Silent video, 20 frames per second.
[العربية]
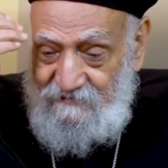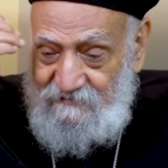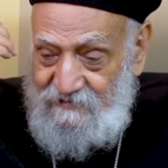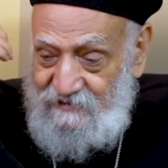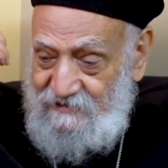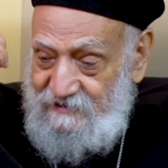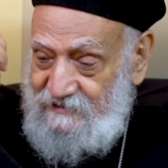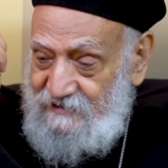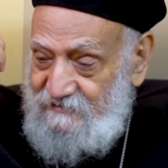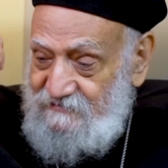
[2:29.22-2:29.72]

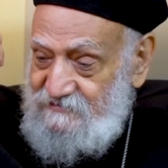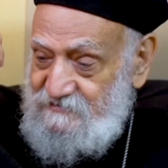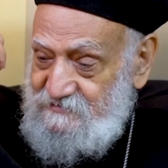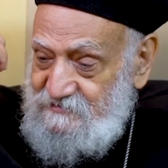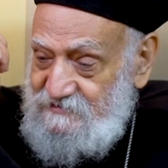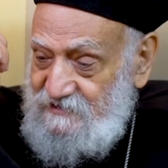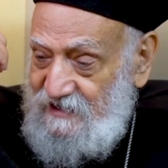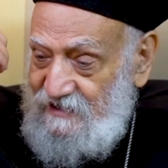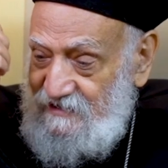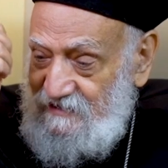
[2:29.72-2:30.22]
فلقيت نفسي
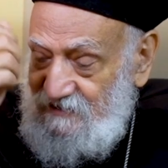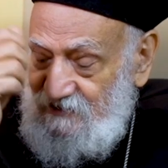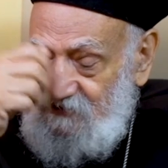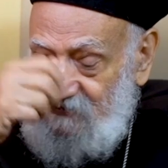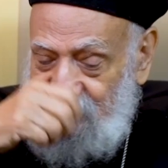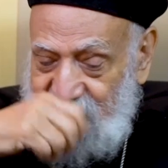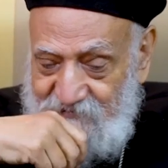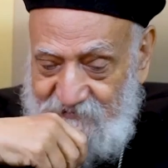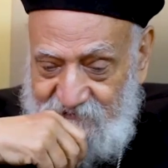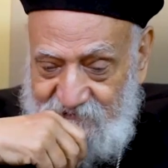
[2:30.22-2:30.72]
مش جايني
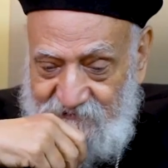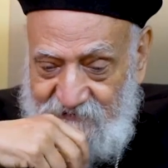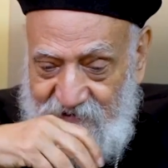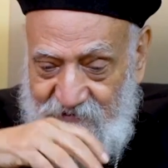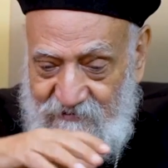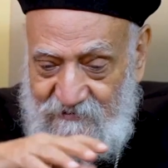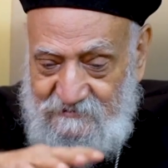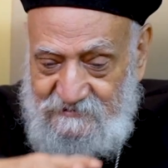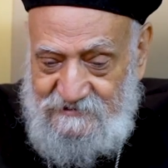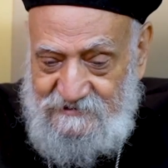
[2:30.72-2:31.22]
نوم
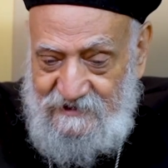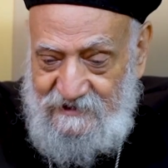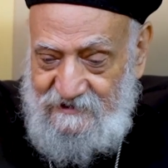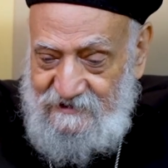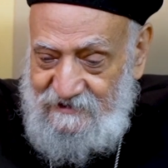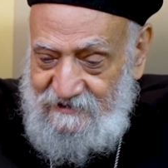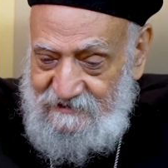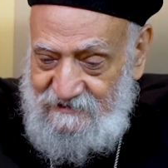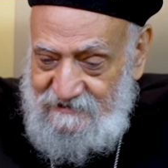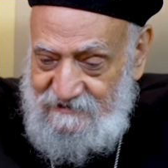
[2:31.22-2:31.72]
فقمت
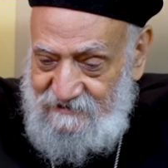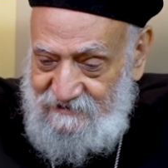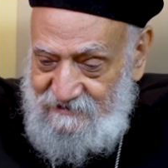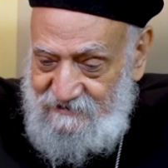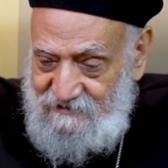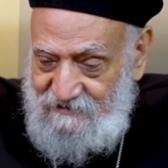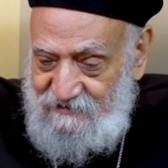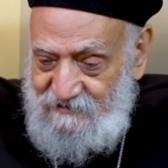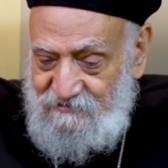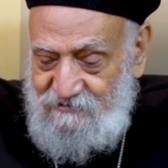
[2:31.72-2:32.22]
صليت
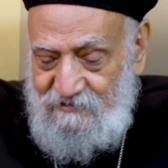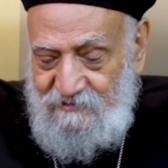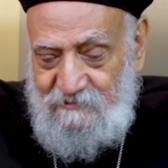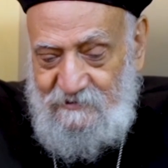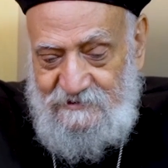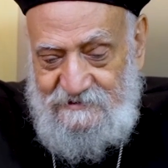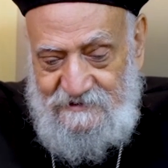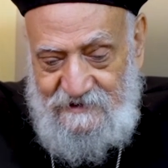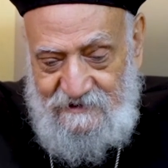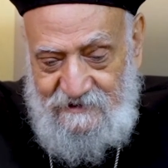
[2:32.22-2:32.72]
قلت له
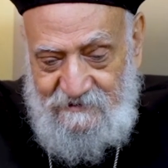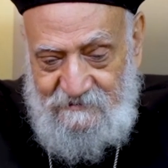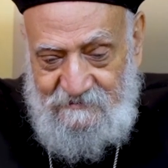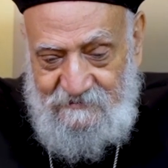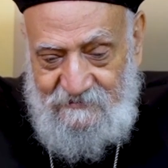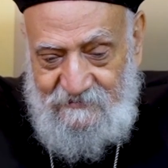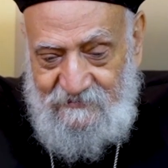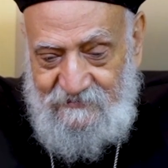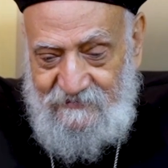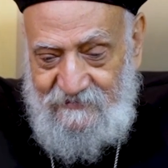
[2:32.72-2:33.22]
بص يا رب
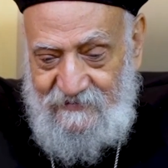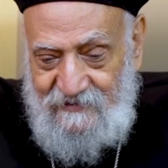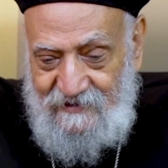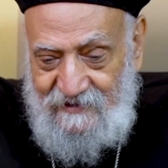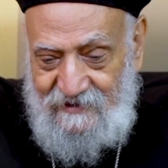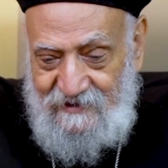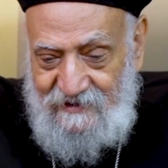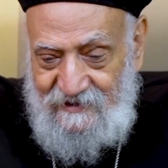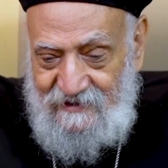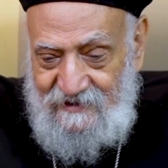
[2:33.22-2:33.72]

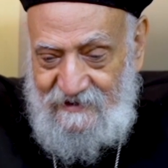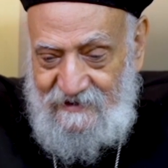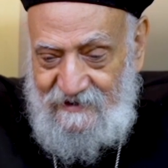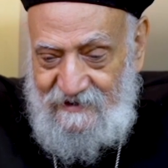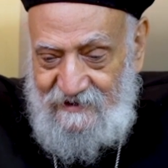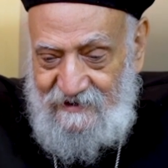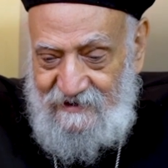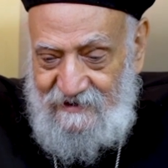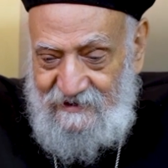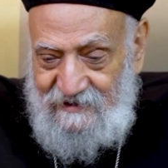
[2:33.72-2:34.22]

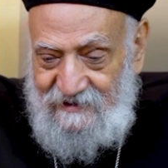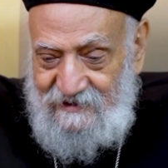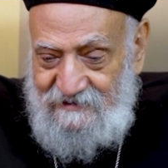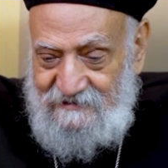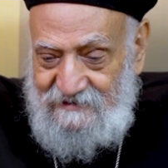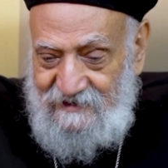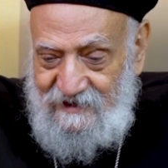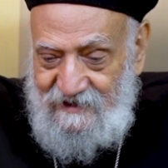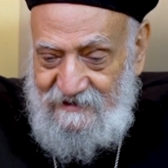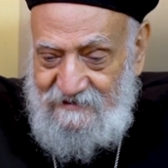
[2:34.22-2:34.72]

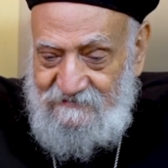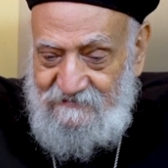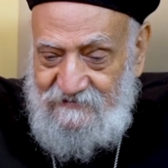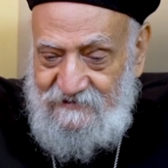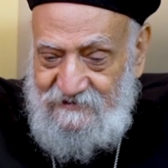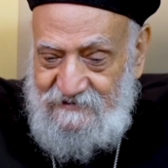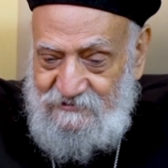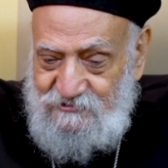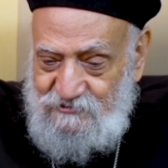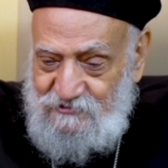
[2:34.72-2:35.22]
انت عارف
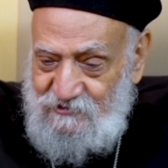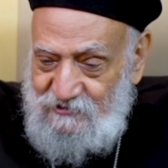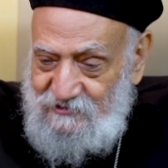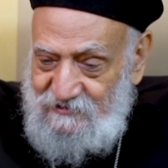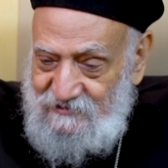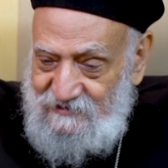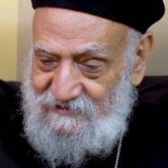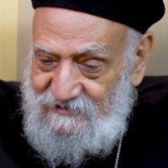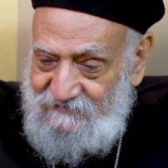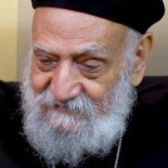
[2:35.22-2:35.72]
ان
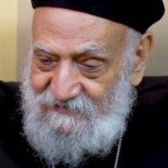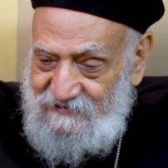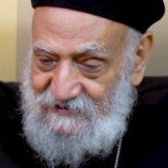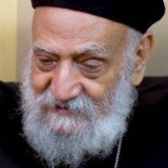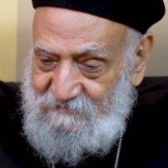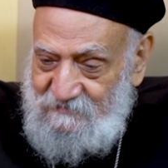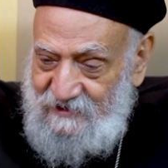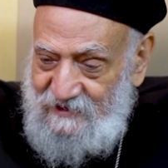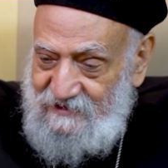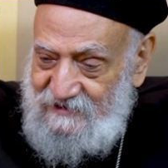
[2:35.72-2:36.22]
الشغل في
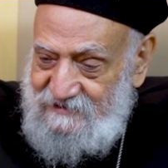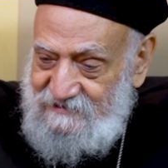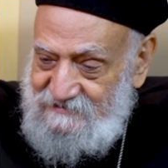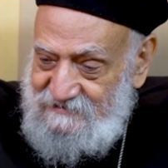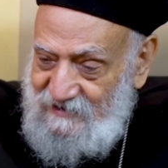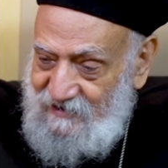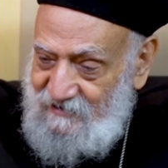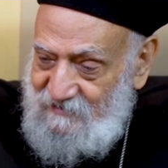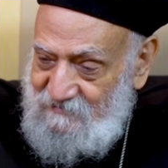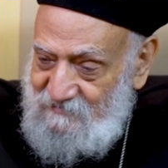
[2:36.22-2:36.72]
البنك
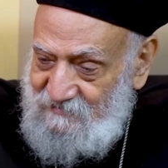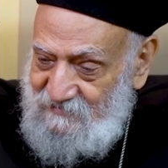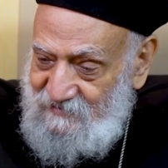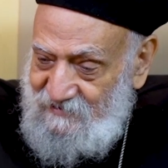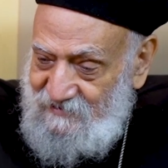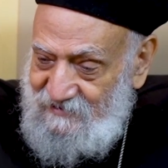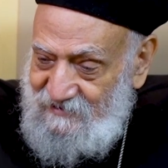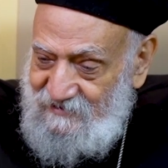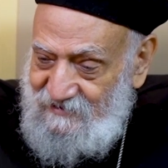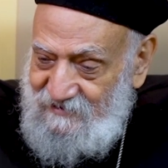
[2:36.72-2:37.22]
صعب
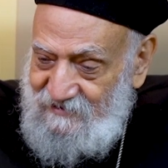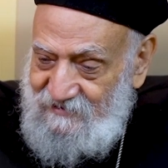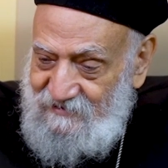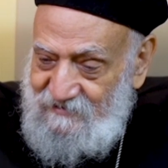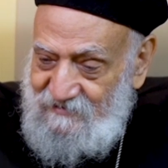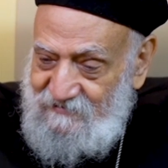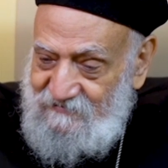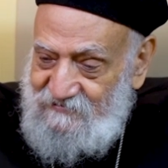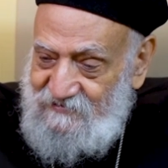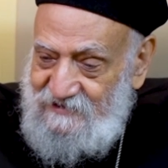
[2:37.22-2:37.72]

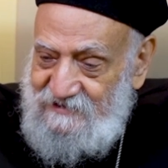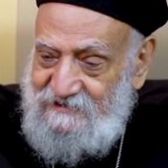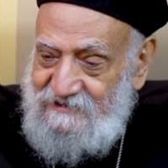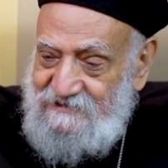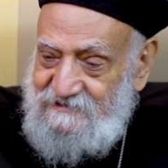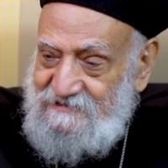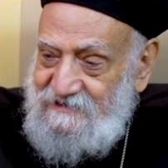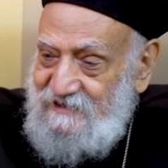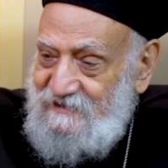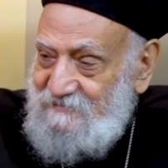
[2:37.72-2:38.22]
وفي
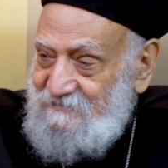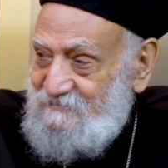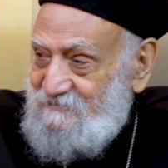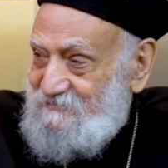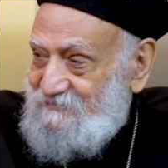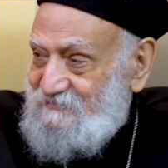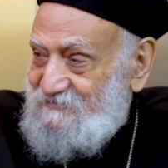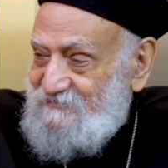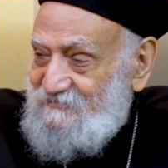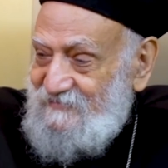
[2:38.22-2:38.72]
التزام
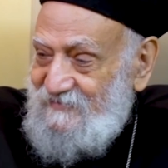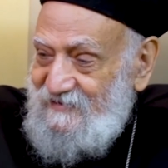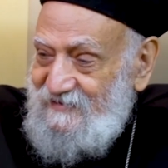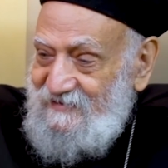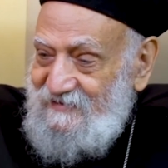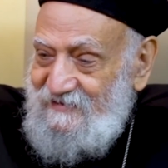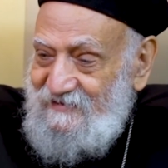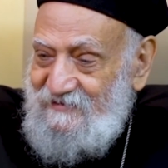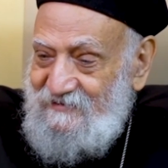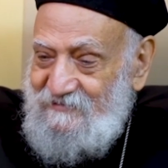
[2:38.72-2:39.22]

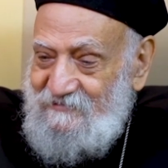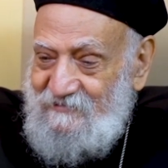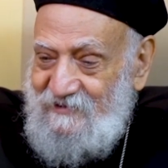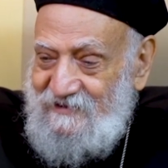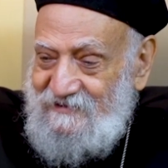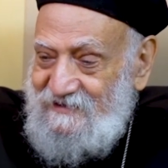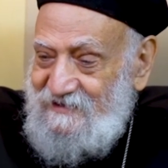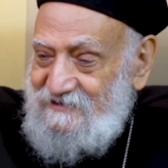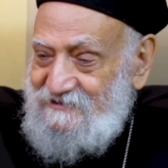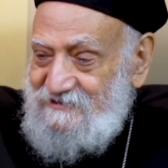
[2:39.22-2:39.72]
وما
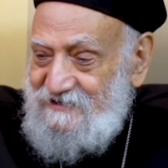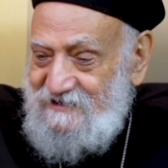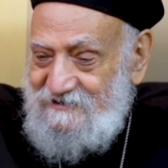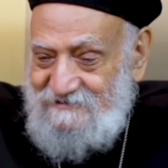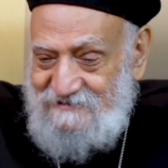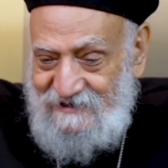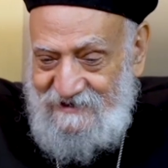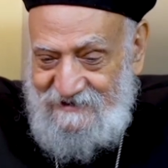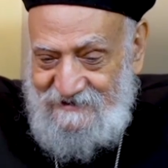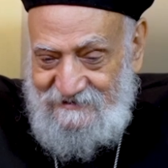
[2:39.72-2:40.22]
قدرتش
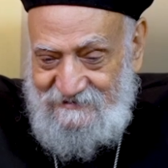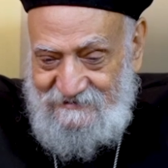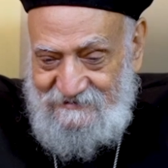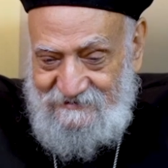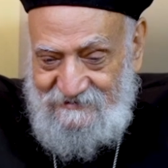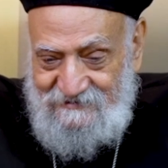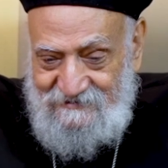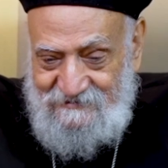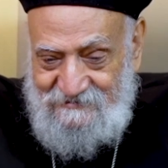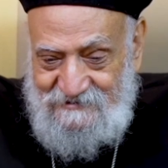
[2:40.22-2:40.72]
اسهر
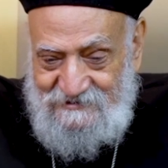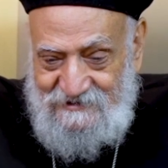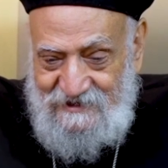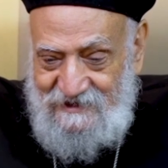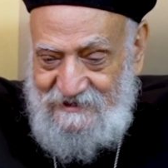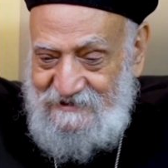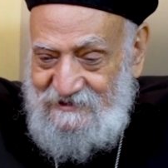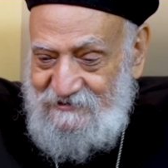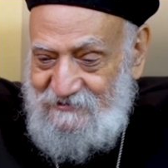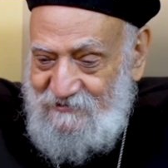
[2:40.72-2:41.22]
ومش
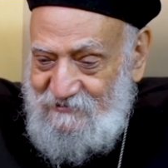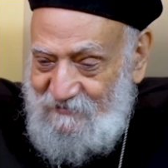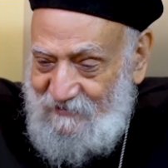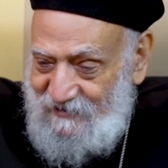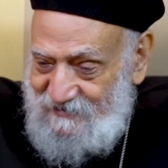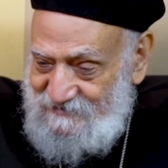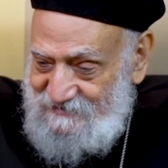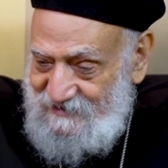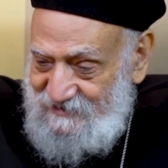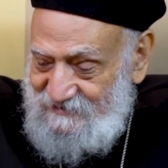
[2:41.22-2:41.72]
جايني نوم
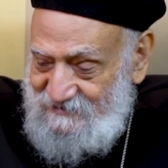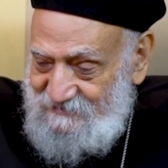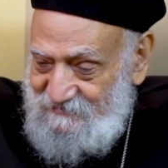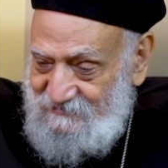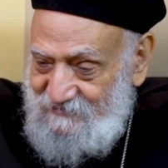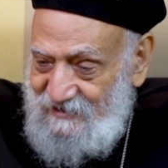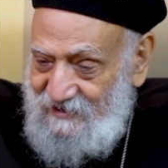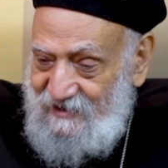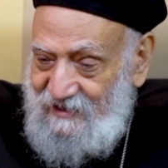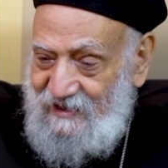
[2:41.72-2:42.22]
عايز اكتب
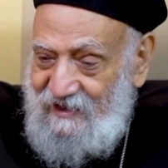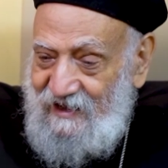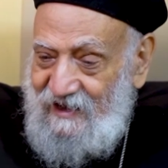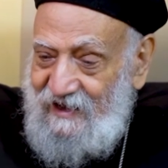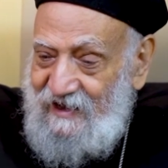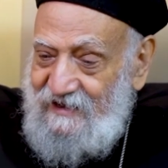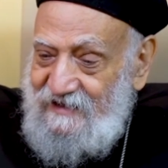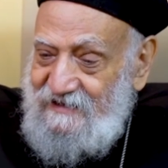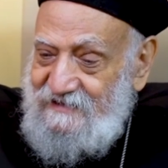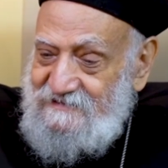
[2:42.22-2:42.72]

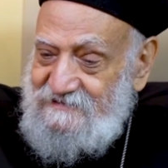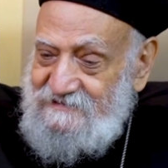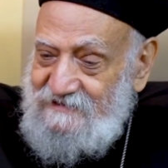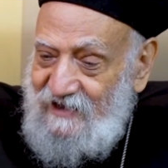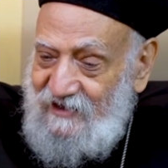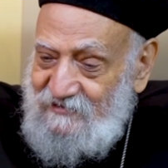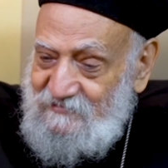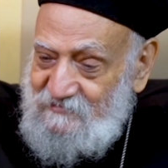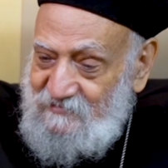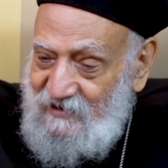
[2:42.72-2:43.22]
عايزني
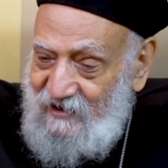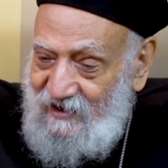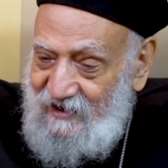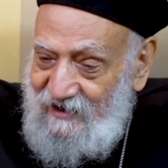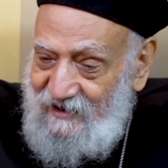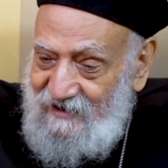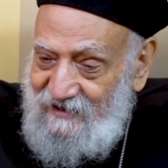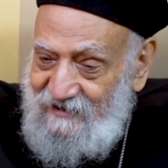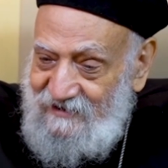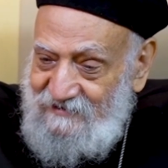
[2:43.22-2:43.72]
اطبع
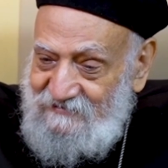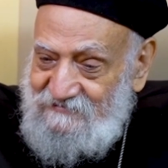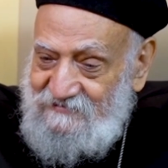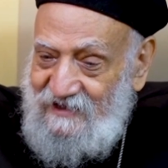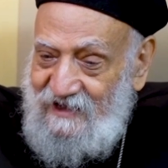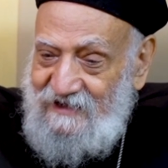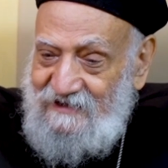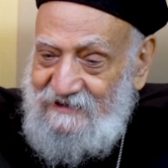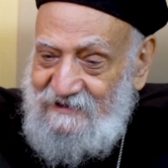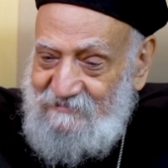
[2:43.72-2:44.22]

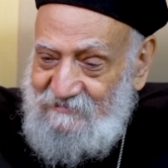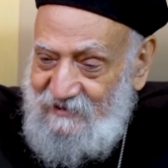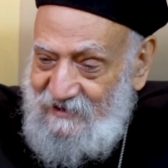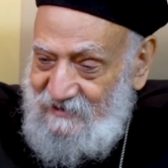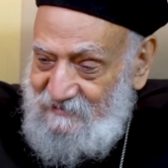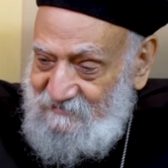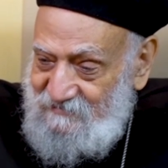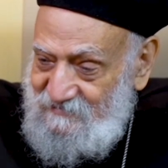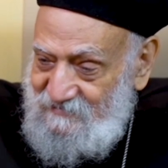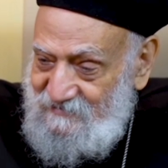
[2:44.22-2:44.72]
افتح لي
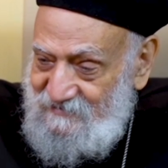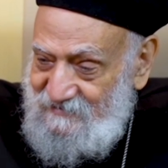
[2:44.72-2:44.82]
الباب